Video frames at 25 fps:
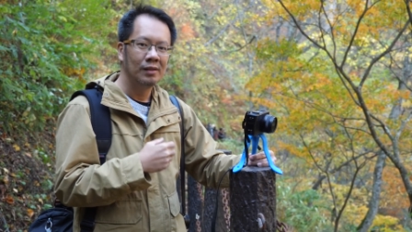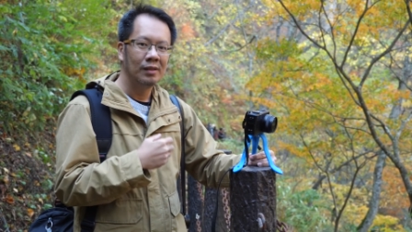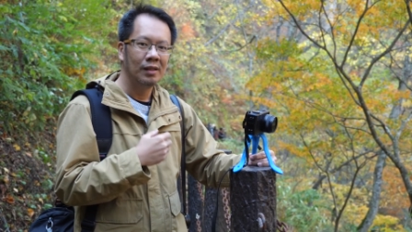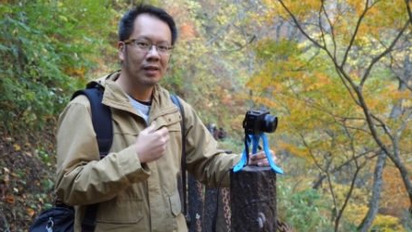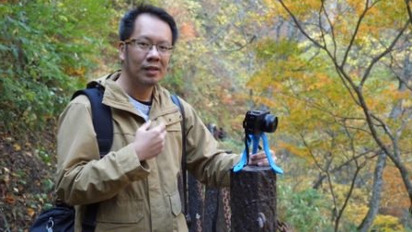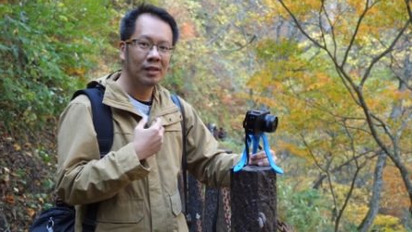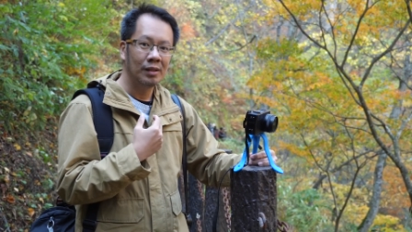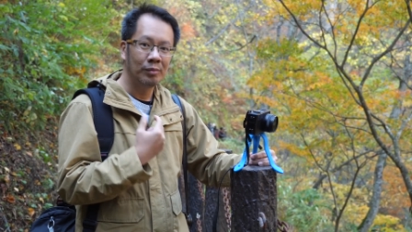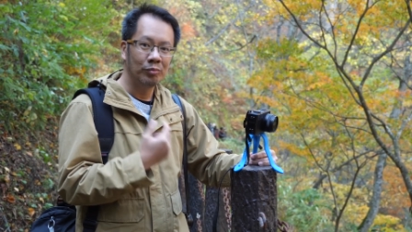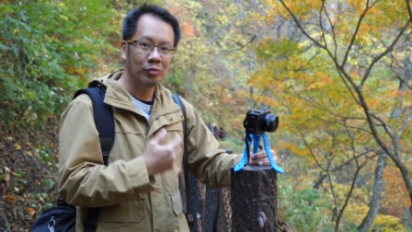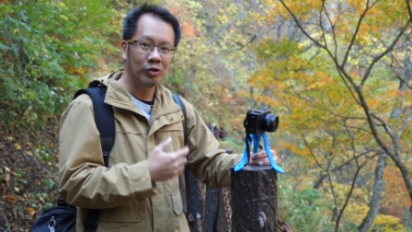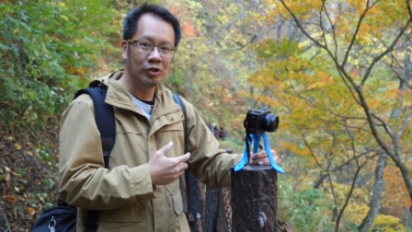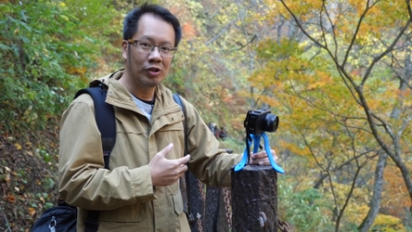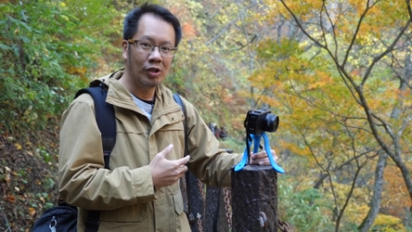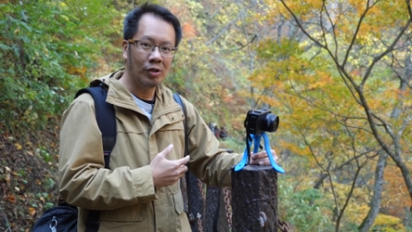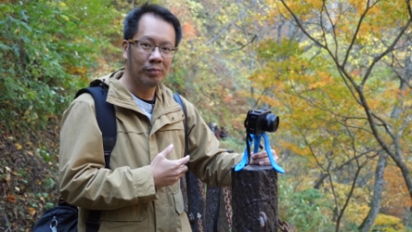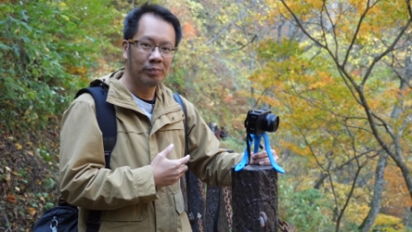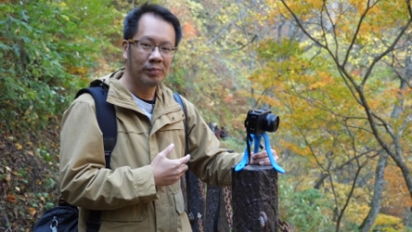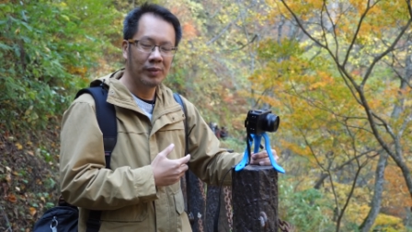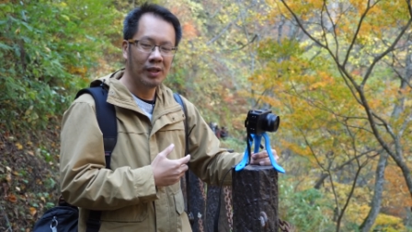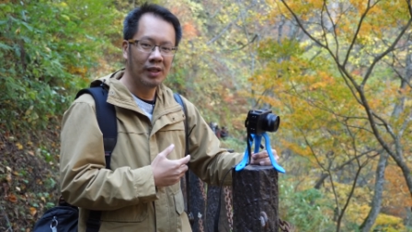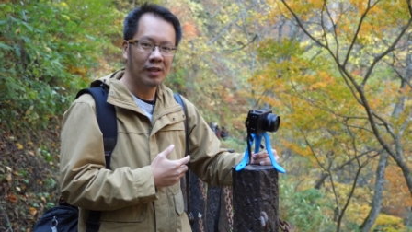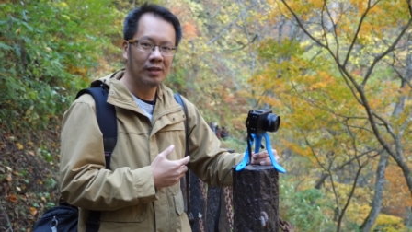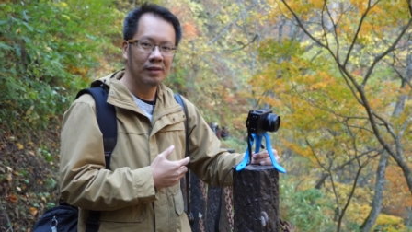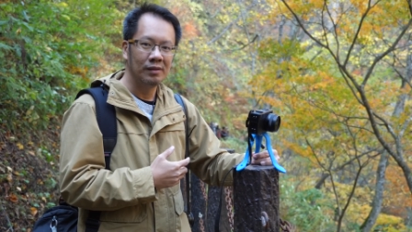6 stop
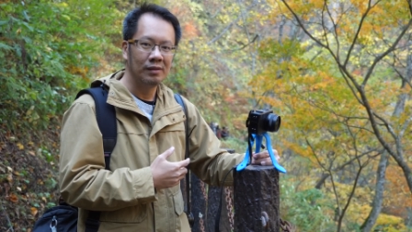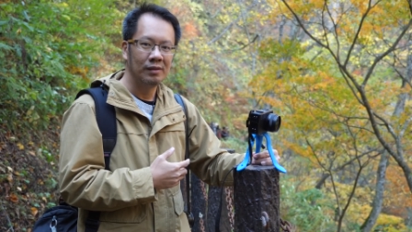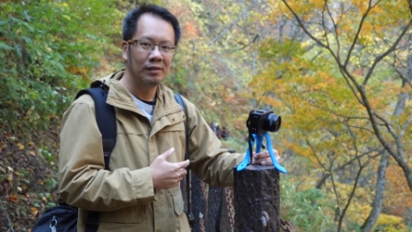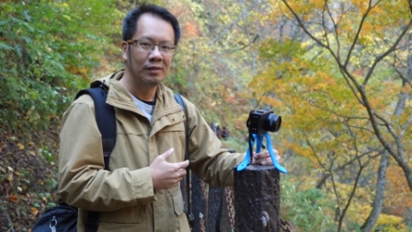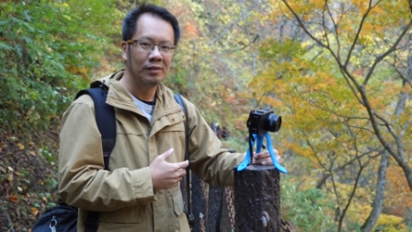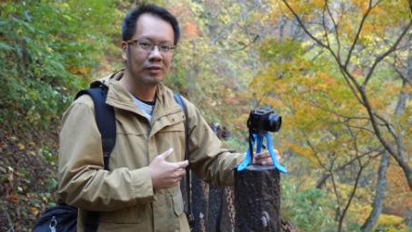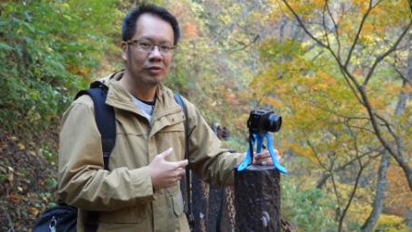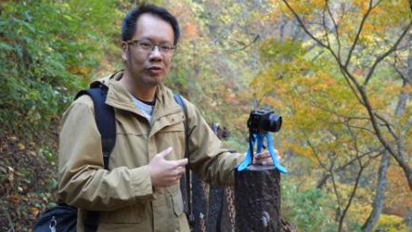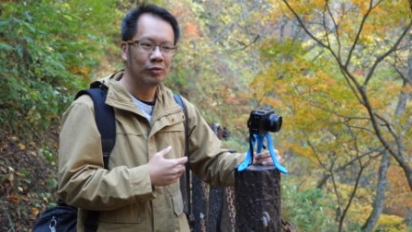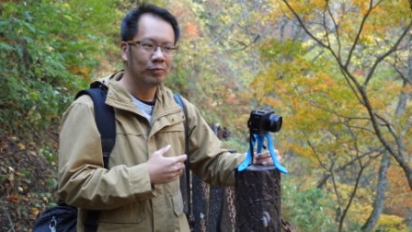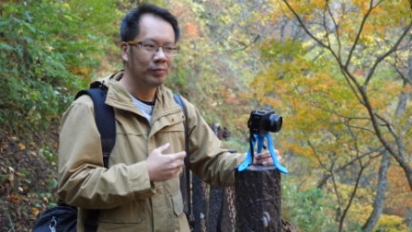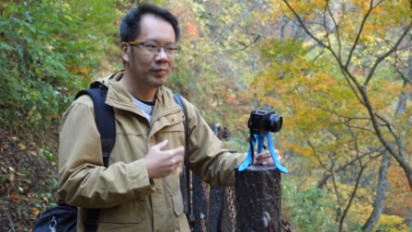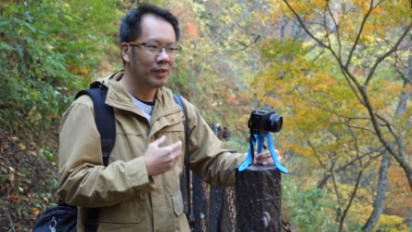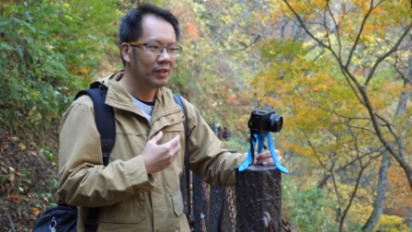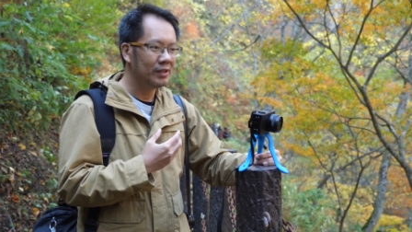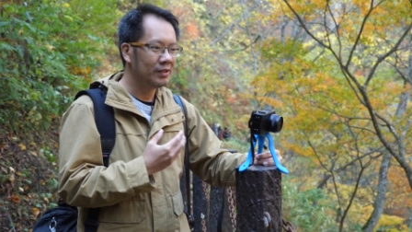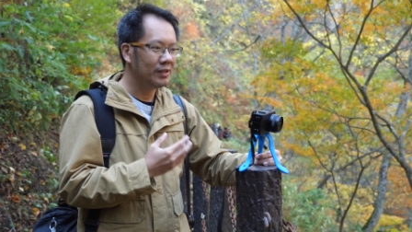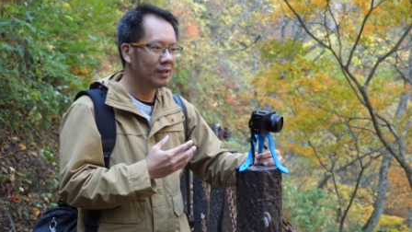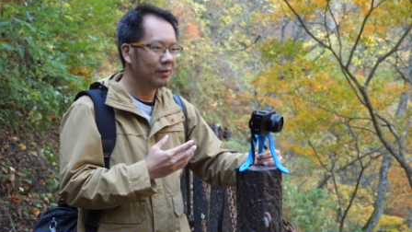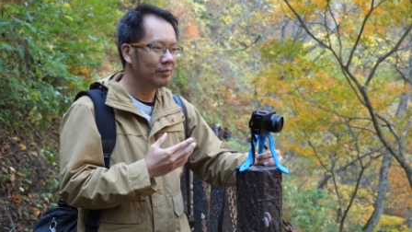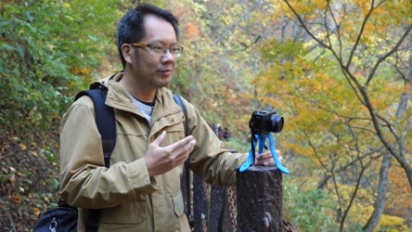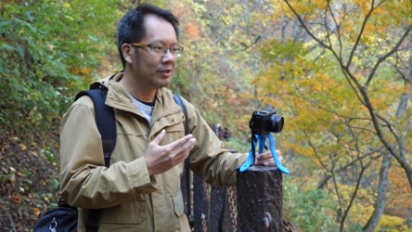ya supaya saya